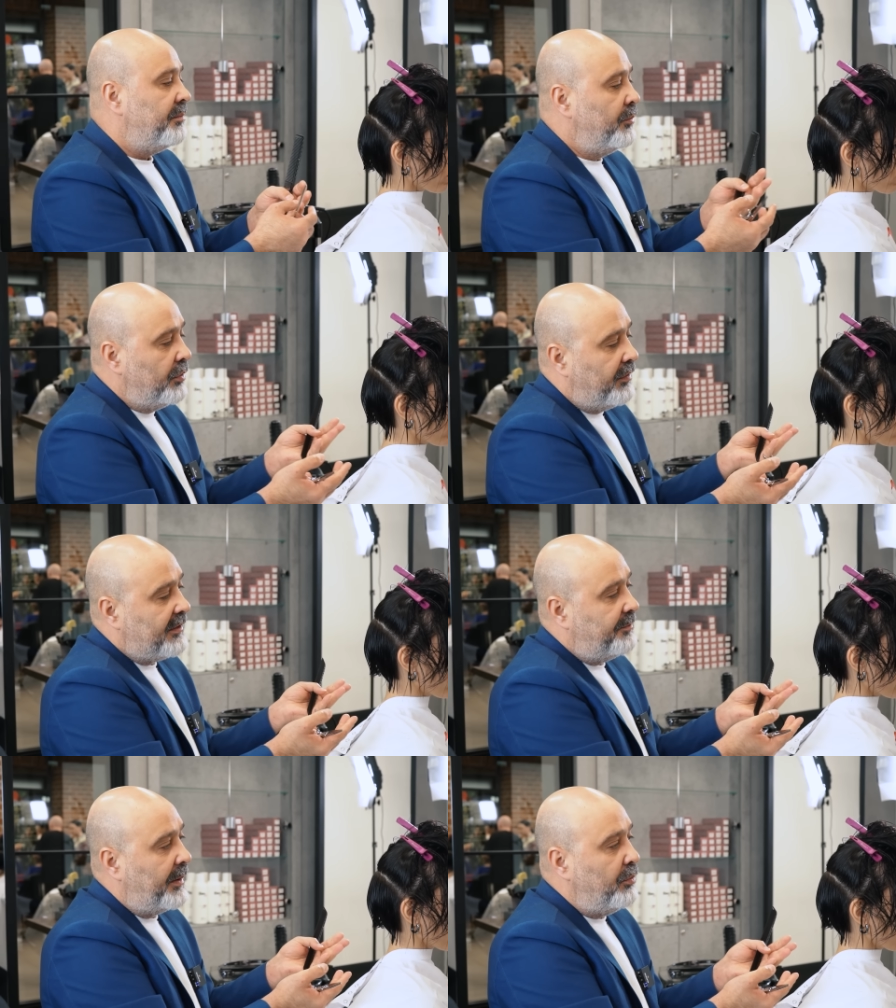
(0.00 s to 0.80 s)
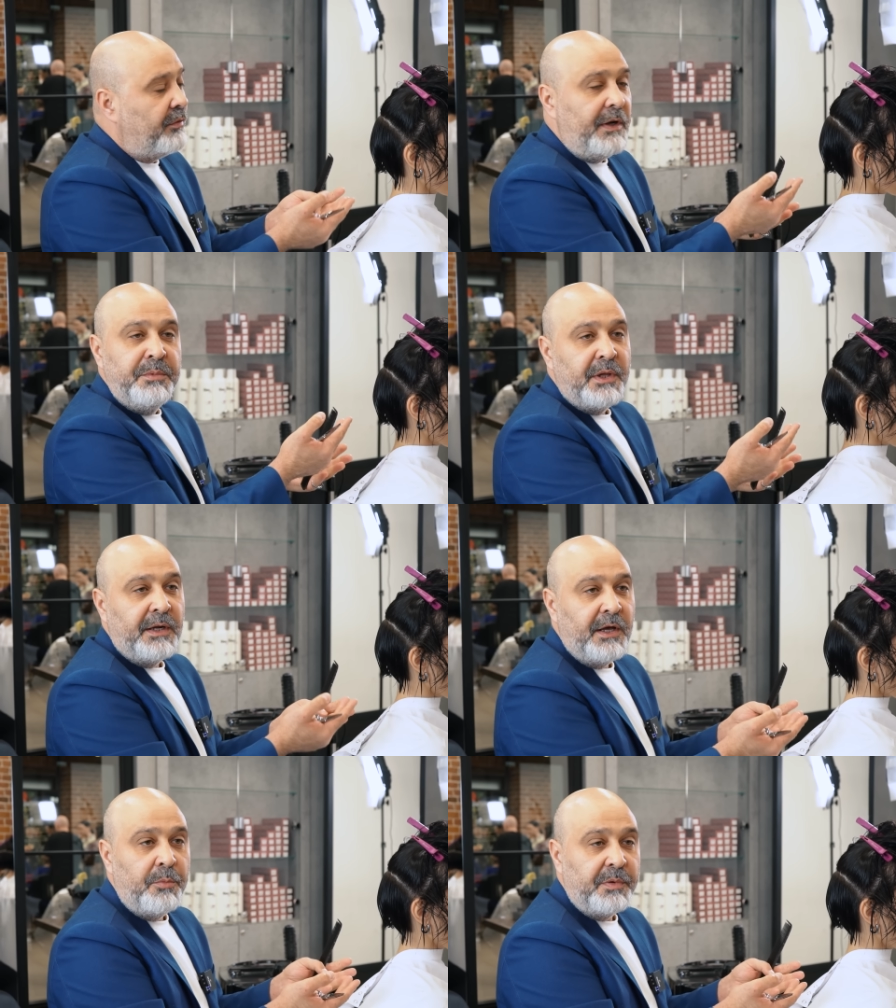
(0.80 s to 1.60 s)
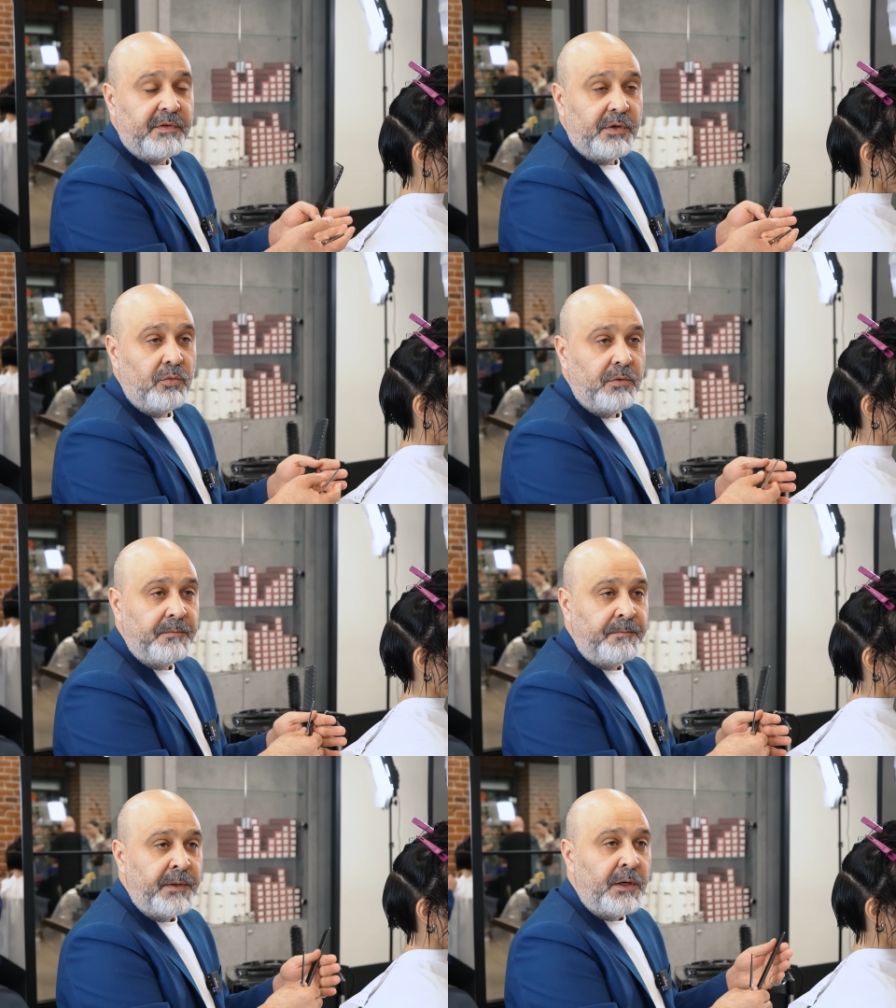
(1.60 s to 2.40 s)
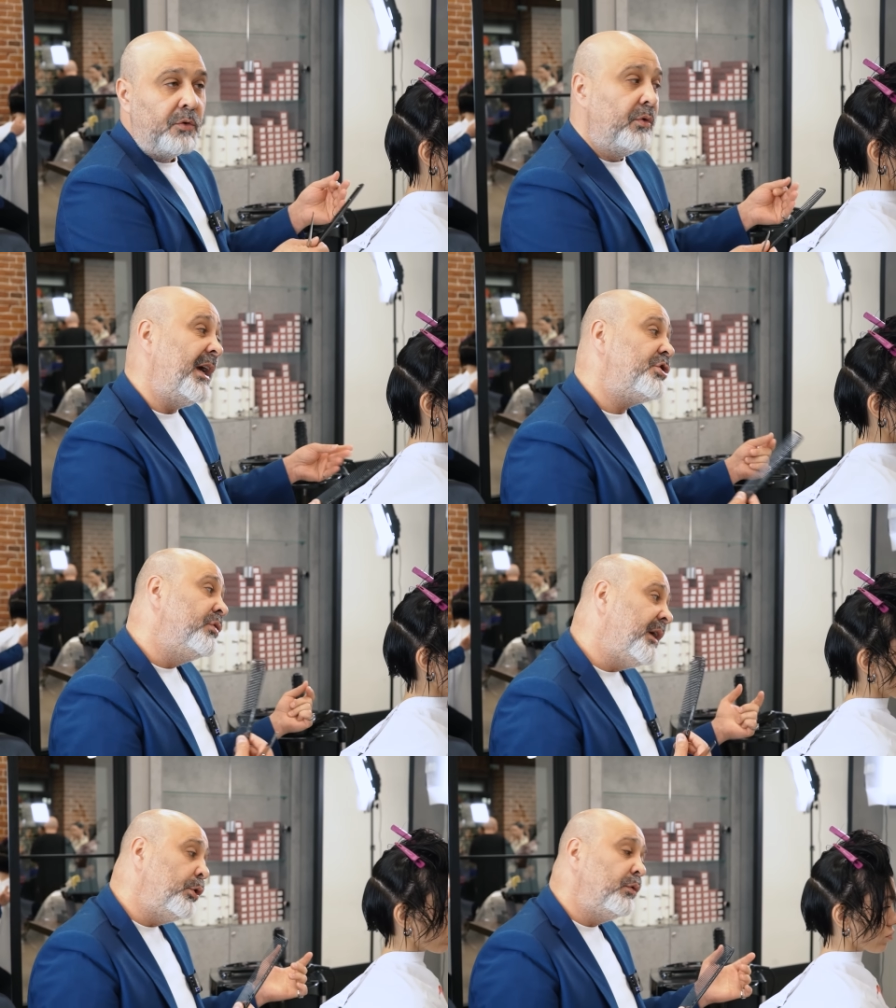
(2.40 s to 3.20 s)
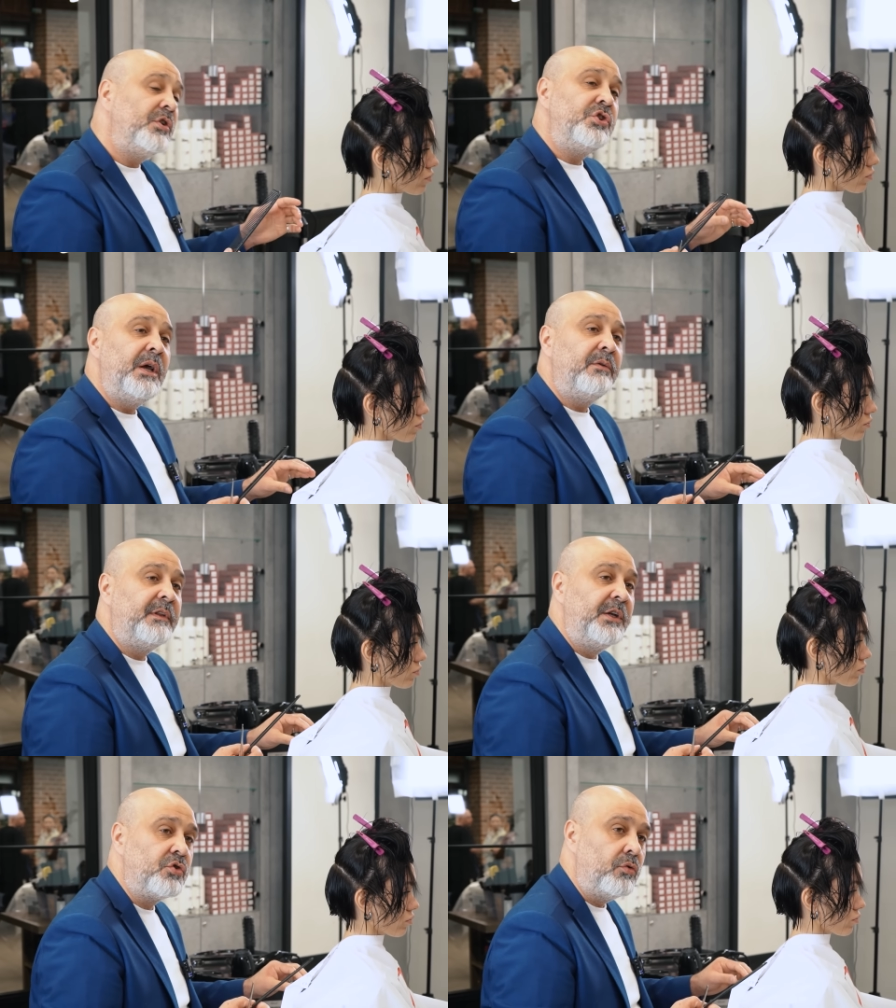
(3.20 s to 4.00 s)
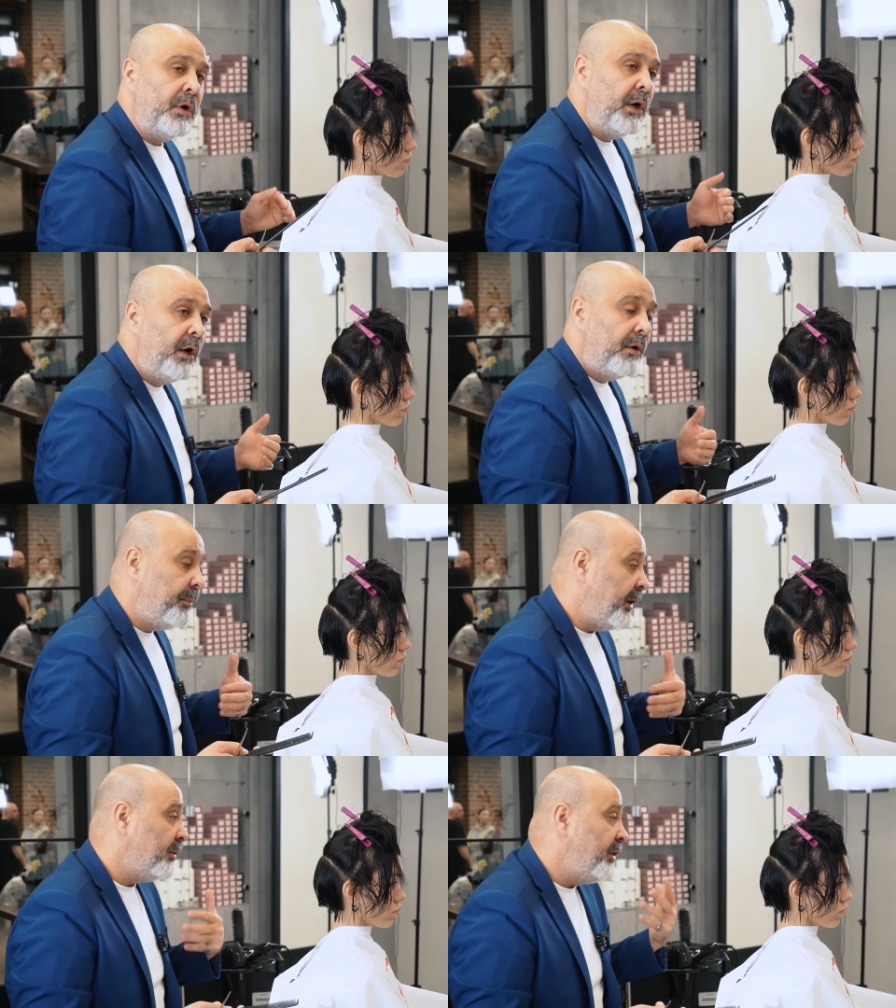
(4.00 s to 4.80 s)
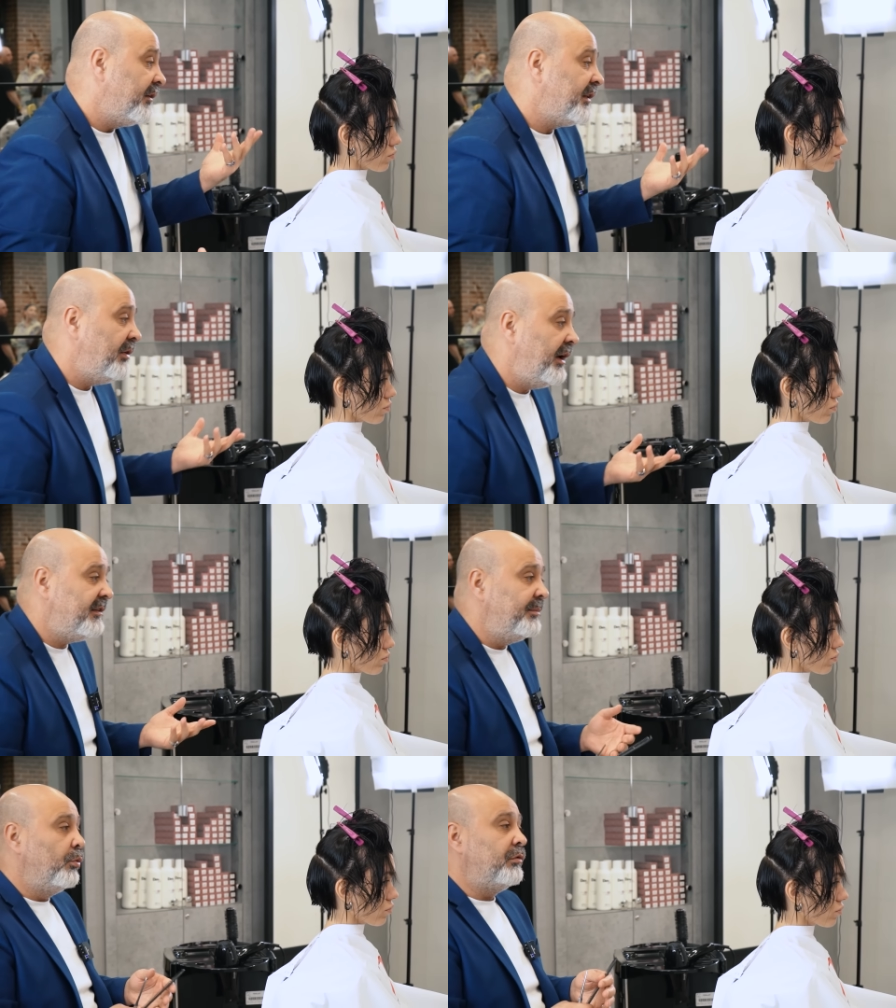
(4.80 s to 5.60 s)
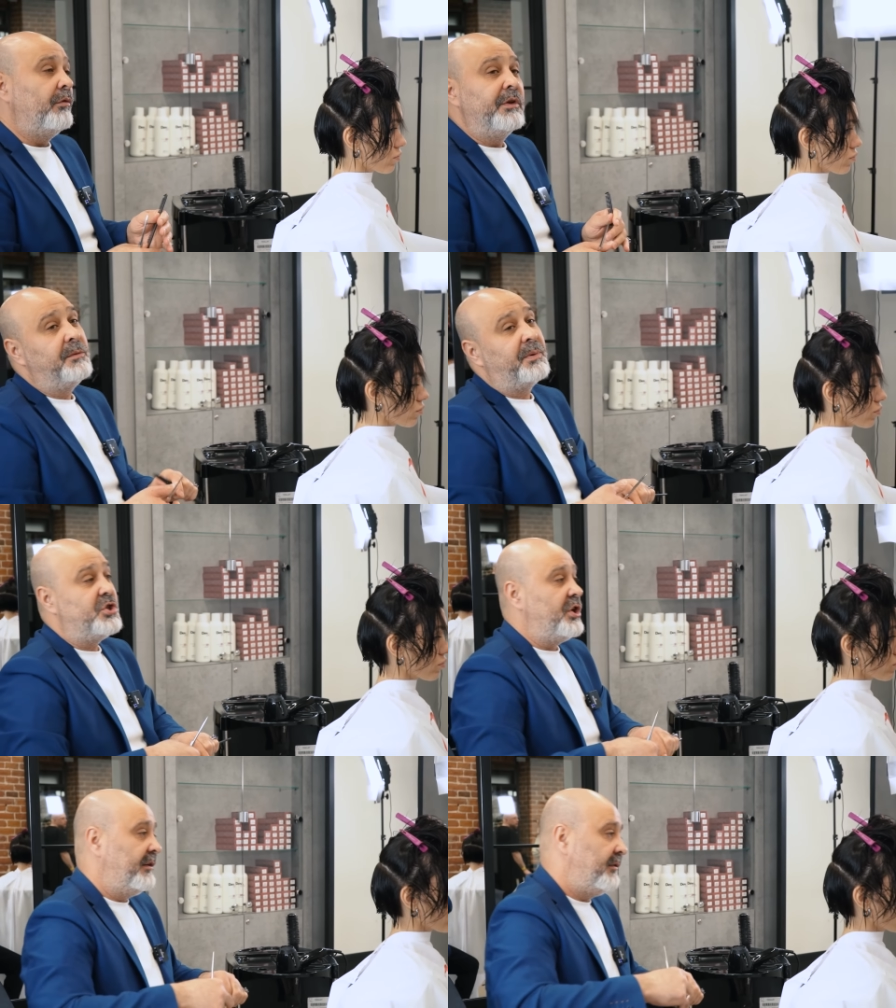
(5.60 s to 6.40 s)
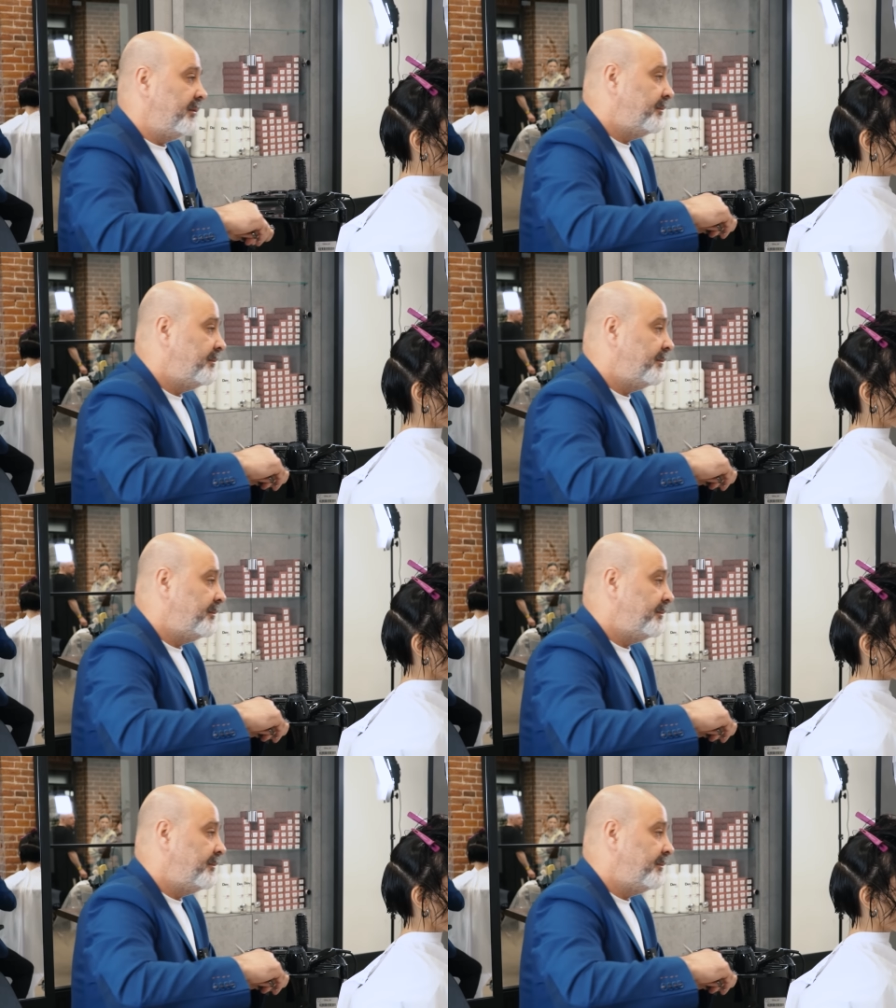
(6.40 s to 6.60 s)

ну 25 тут времени, наверное, я ее постригу. Но я еще на ходу сочиняю стрижку. Поэтому я оставляю себе условно типа час.